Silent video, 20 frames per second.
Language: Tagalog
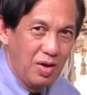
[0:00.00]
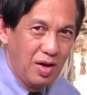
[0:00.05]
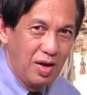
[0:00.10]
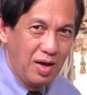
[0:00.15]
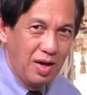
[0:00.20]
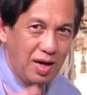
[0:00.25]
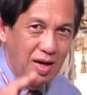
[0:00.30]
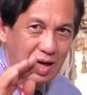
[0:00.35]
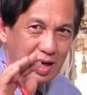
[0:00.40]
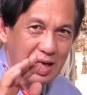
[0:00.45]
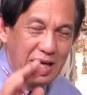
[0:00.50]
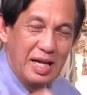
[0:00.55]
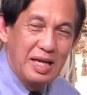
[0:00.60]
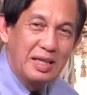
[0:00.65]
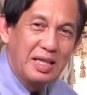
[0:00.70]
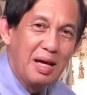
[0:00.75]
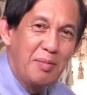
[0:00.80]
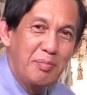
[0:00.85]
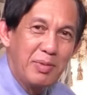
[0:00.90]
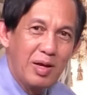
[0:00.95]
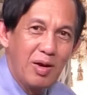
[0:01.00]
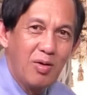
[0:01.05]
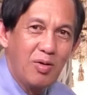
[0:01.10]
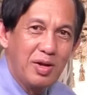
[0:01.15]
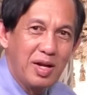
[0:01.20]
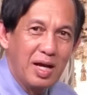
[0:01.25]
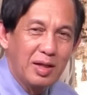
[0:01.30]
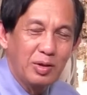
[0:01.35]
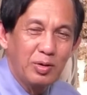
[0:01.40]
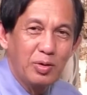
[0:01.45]
uh, ginatamyaw
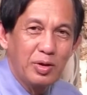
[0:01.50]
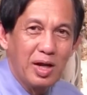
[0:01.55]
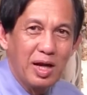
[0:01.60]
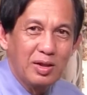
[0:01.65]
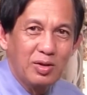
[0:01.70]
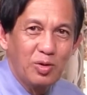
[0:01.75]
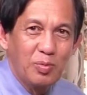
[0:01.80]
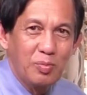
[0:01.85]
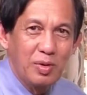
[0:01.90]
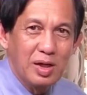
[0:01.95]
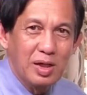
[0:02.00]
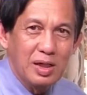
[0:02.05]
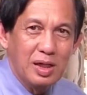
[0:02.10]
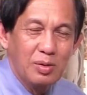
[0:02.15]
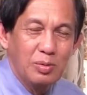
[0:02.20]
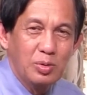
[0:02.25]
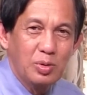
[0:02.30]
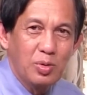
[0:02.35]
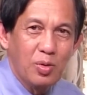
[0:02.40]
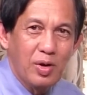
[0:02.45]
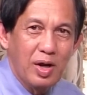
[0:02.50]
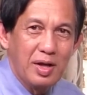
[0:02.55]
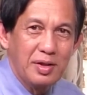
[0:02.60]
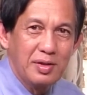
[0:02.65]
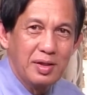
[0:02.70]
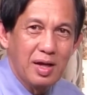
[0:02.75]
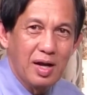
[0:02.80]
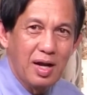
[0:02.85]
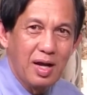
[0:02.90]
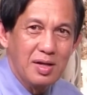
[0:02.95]
naton atong mga
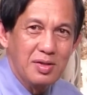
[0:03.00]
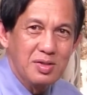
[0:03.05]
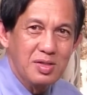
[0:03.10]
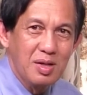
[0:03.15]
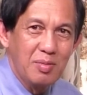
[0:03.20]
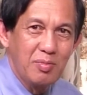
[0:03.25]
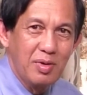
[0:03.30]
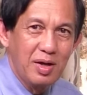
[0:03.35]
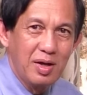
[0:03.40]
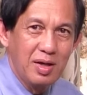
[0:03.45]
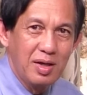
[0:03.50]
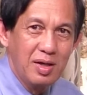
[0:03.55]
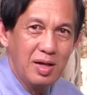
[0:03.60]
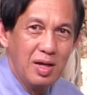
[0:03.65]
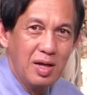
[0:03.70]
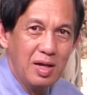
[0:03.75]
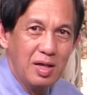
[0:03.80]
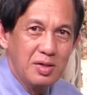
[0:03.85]
kauturan dira sa may